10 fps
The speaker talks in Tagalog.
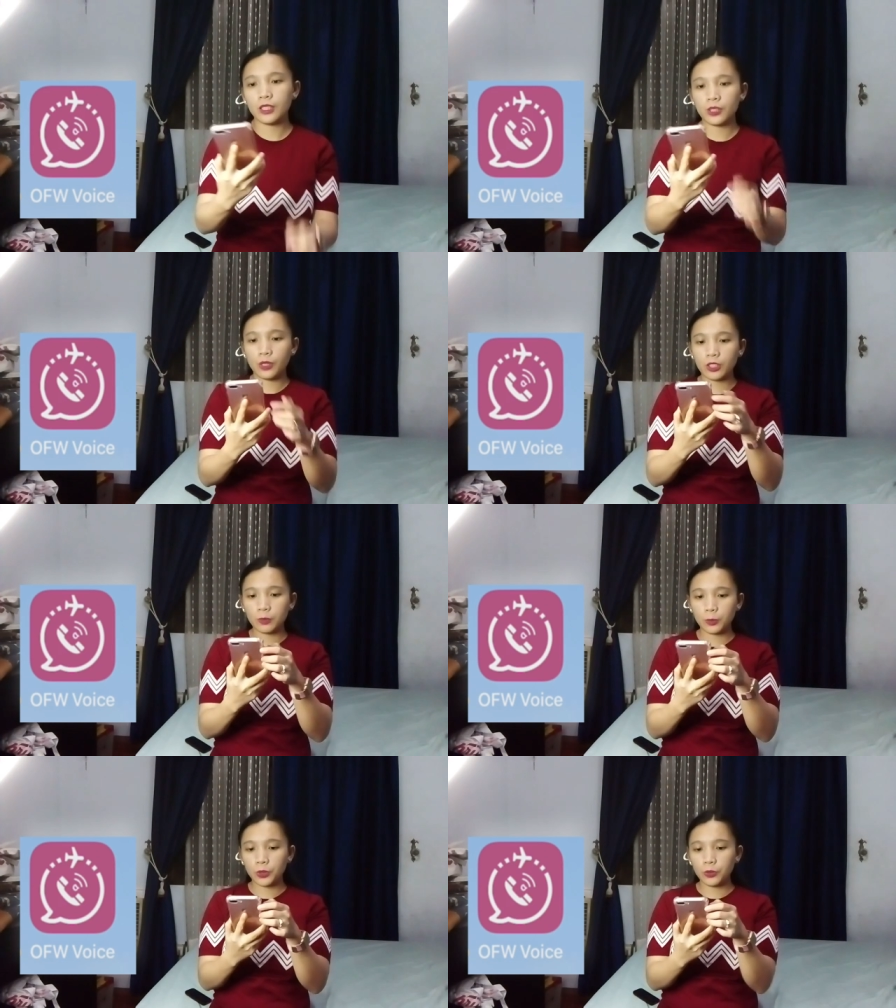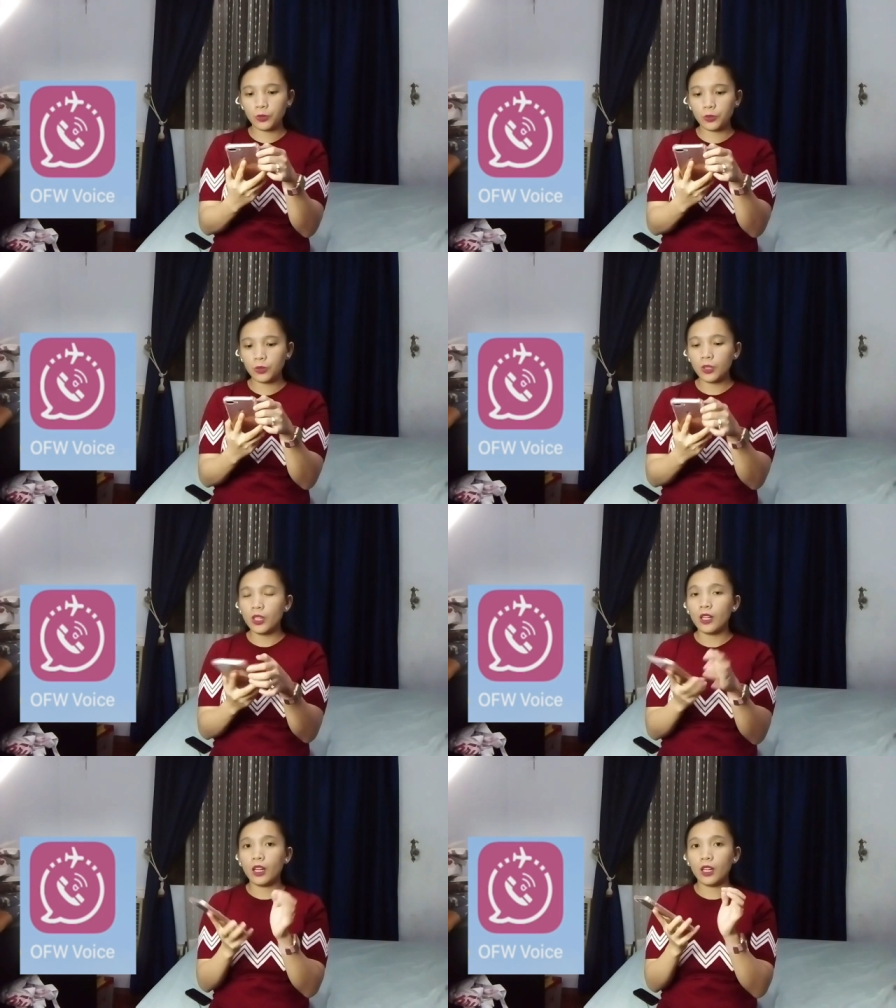so ito po yung
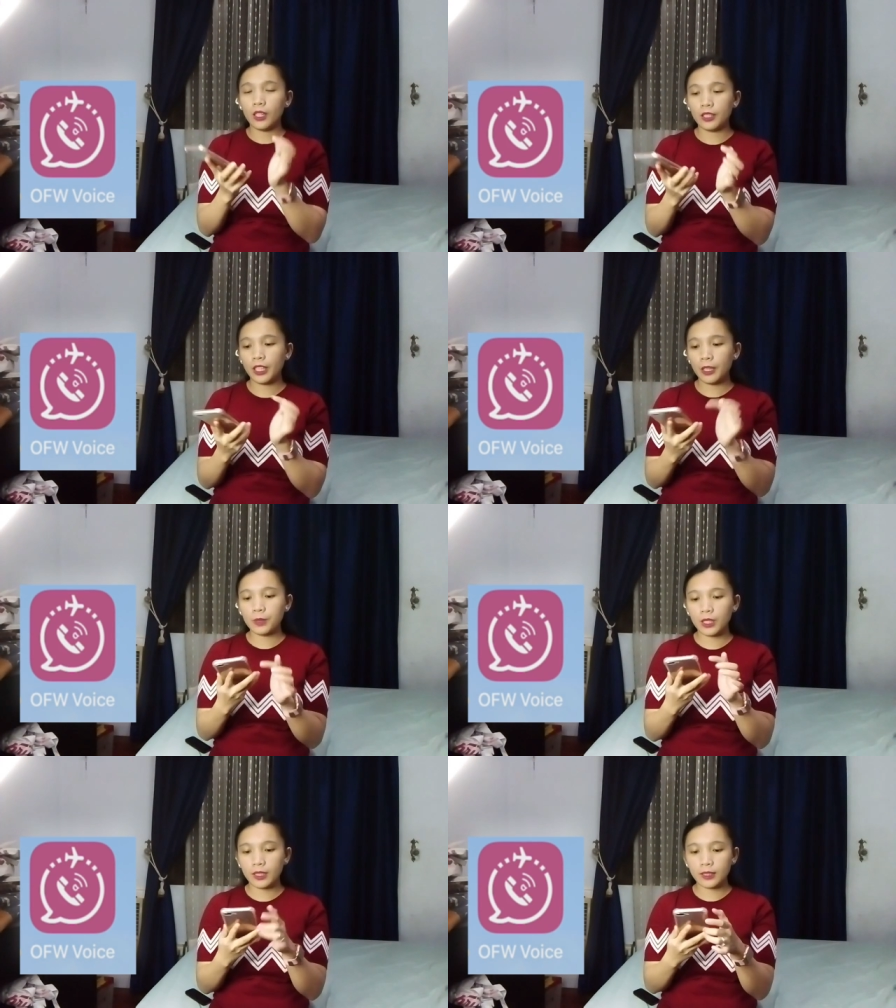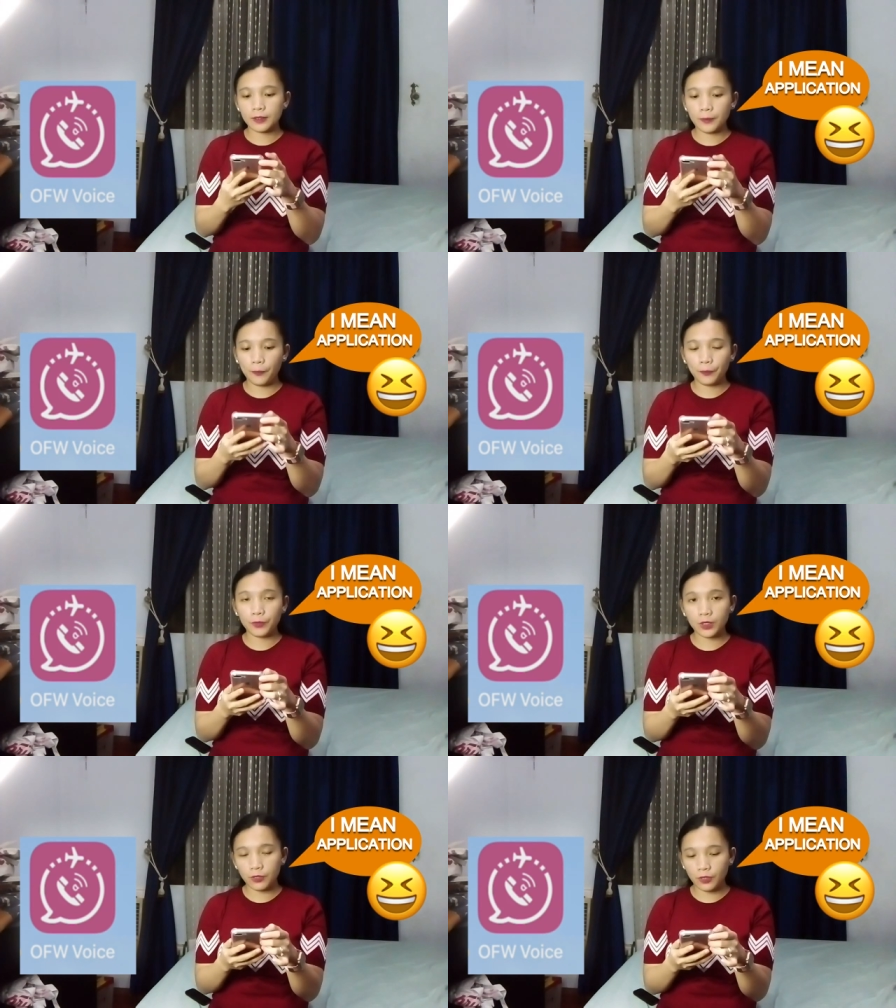uh, name ng
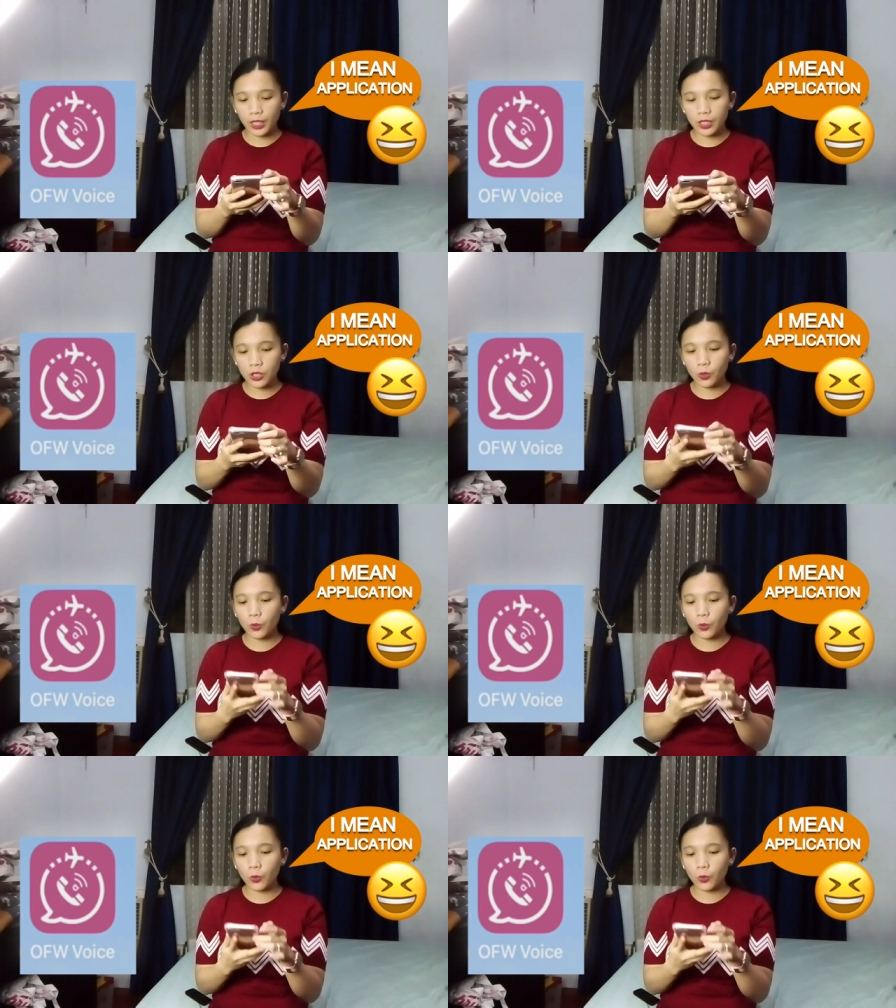device.